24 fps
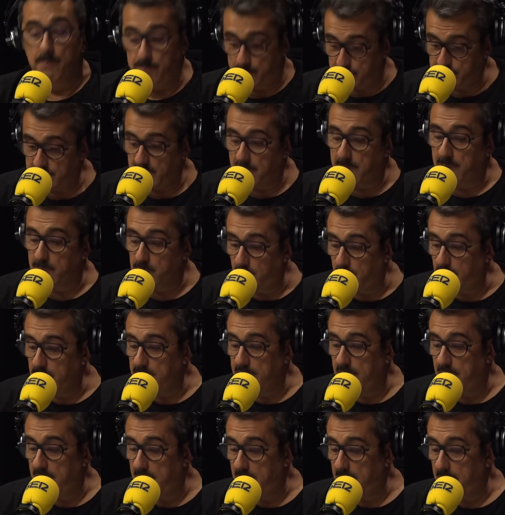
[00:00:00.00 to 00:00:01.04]
Pues
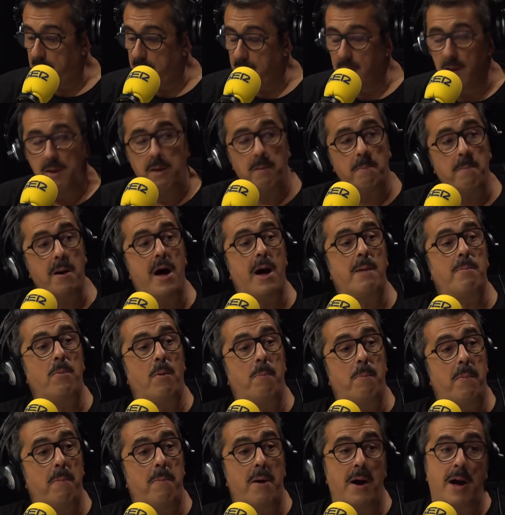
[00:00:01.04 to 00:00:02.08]
Samantonda. En lo alto Va,
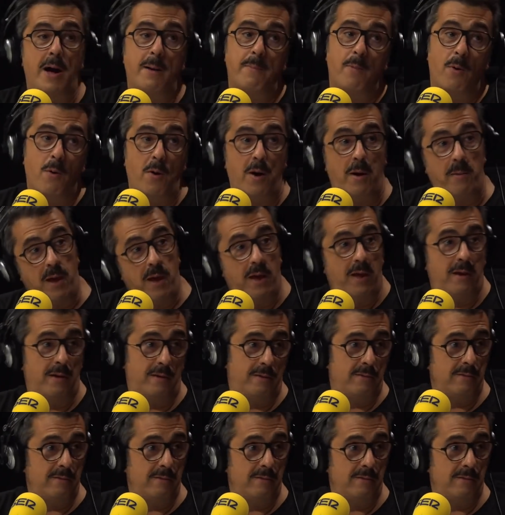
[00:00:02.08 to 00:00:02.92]
puerto. Vamos, a ver.